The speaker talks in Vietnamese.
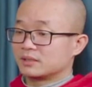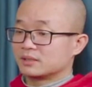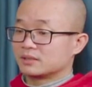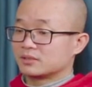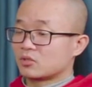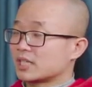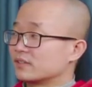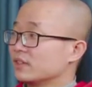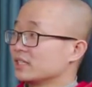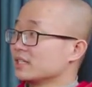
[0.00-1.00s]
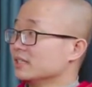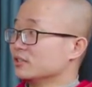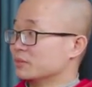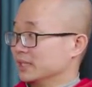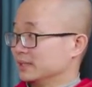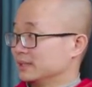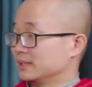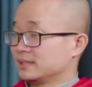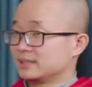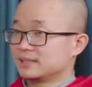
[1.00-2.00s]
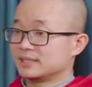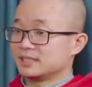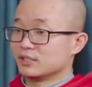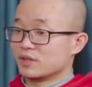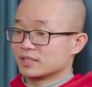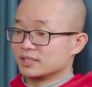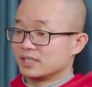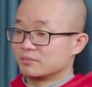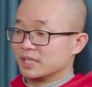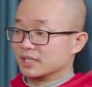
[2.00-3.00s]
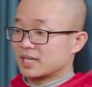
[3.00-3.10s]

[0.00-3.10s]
so sánh với cái triết lý của mình, những việc gì là mình